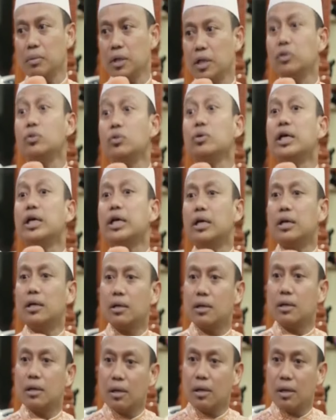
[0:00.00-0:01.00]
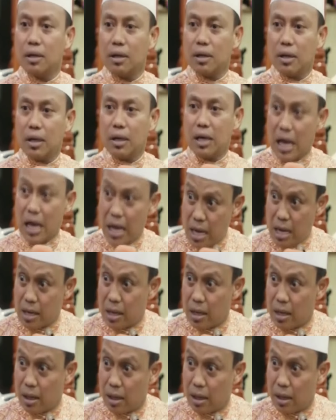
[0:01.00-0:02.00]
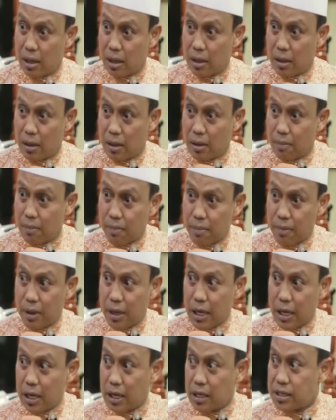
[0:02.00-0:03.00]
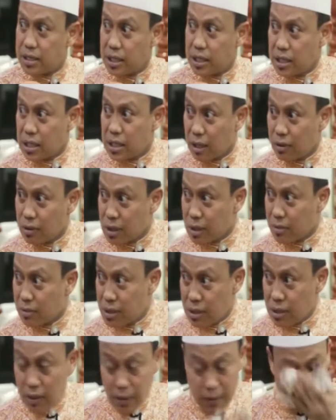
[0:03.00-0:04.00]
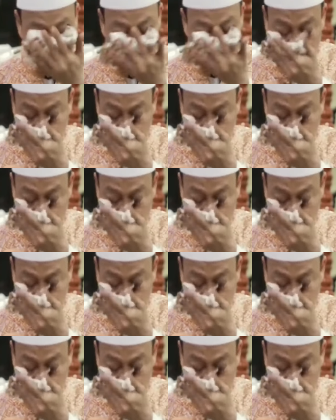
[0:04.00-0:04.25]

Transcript: Begitu deh. Hah? Ada di sini takut sama silang?